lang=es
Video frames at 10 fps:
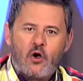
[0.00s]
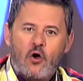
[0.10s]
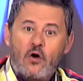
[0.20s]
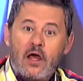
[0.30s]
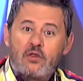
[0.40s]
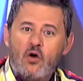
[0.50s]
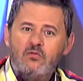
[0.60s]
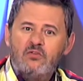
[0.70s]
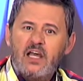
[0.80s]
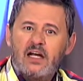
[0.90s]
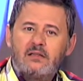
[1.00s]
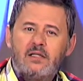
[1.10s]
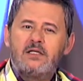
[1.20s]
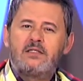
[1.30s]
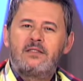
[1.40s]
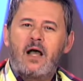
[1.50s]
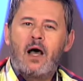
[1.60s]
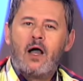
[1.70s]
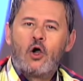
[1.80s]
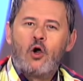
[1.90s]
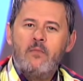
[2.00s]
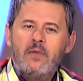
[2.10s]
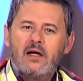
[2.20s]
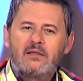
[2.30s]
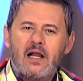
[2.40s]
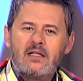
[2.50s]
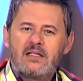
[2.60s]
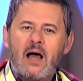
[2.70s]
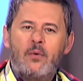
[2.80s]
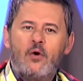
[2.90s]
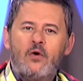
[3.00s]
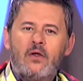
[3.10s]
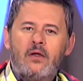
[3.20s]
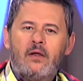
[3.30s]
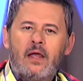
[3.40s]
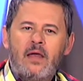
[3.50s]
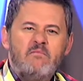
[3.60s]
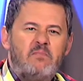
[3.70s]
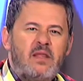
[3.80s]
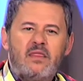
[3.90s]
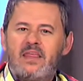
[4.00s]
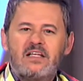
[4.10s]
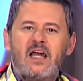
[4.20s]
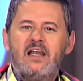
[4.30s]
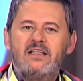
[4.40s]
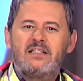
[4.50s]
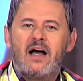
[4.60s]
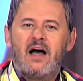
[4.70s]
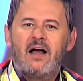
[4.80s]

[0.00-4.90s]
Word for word: Corazón de artista, convierte al sapo en princesa lista.